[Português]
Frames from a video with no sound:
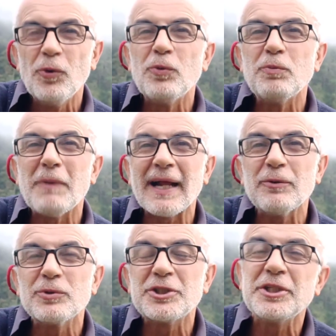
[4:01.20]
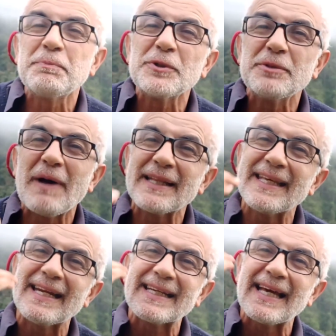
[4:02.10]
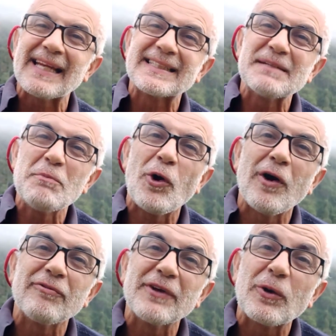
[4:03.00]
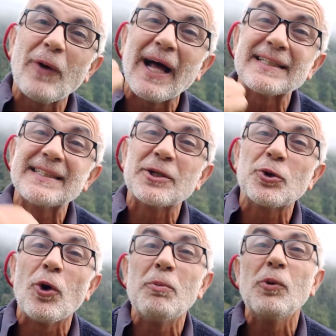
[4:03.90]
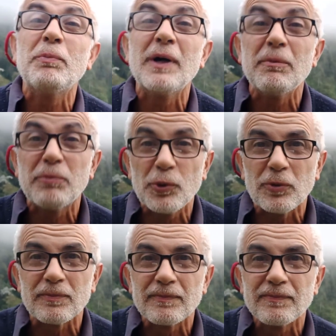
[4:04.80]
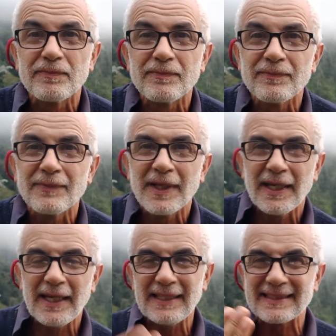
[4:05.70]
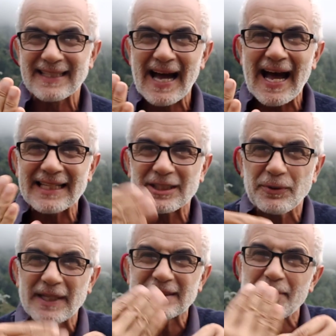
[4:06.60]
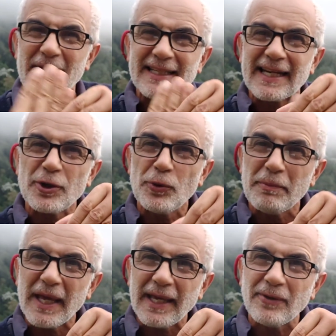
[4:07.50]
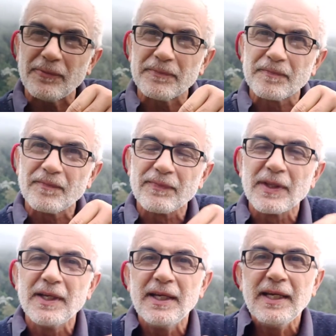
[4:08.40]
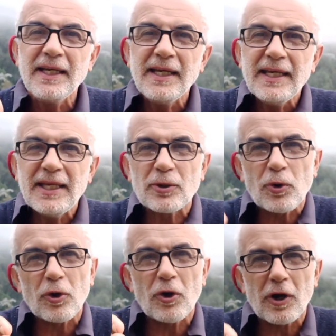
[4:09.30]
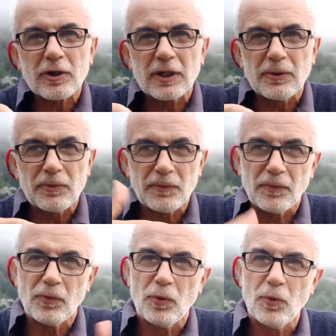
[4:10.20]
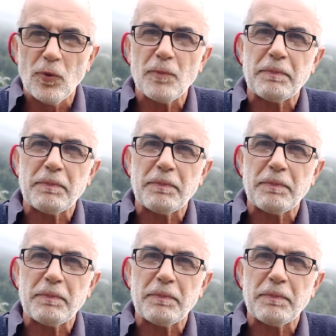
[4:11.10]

uma, um tipo de madeira que ela se move quase como bambu. Eles racham essa madeira no meio e colocam um